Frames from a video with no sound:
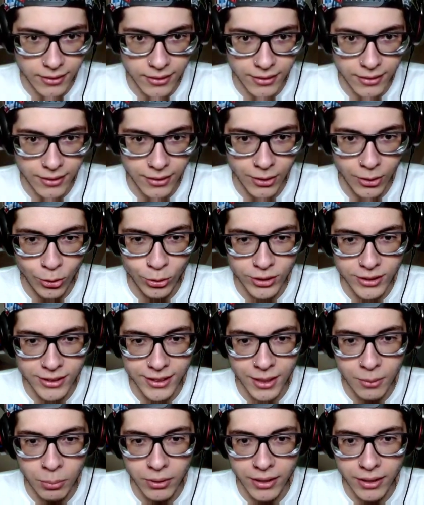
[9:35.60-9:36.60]
No sé,
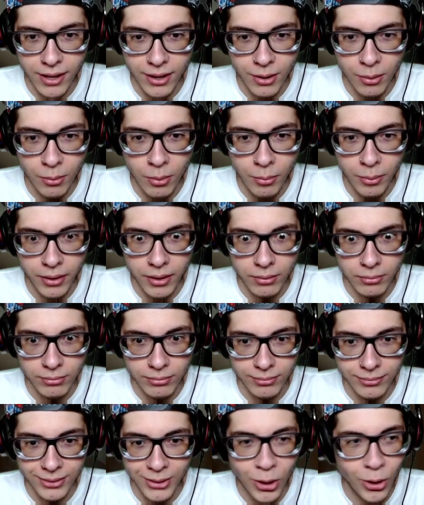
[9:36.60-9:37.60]
porque como me...
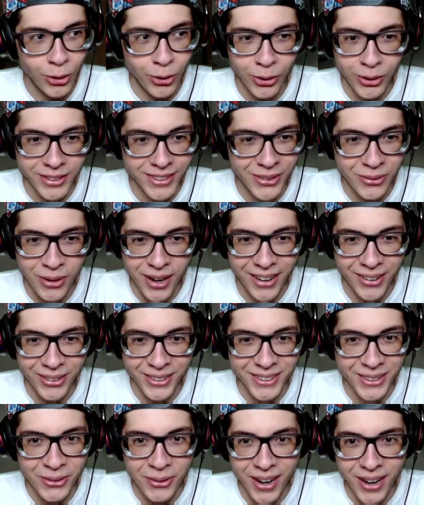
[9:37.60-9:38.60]
No, no es igual, no es
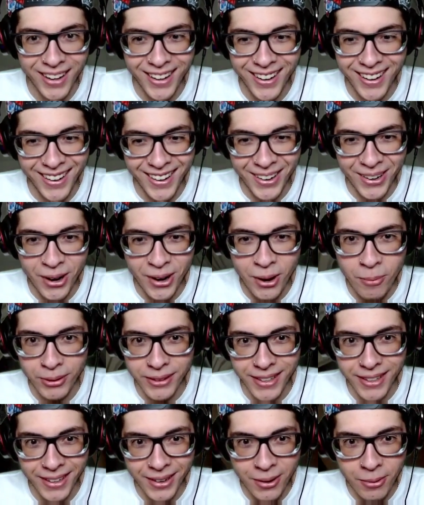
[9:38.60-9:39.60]
igual. Como,
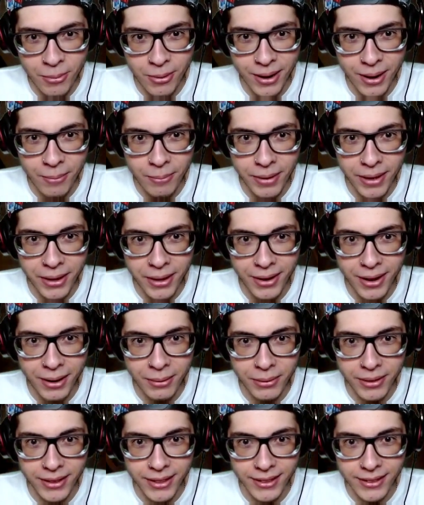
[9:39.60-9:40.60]
te, como cambiaron la
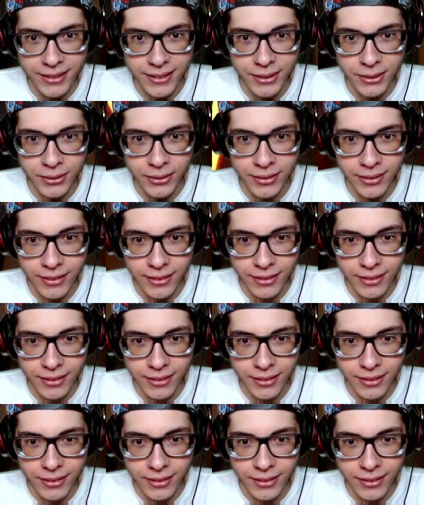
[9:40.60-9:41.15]
habitación...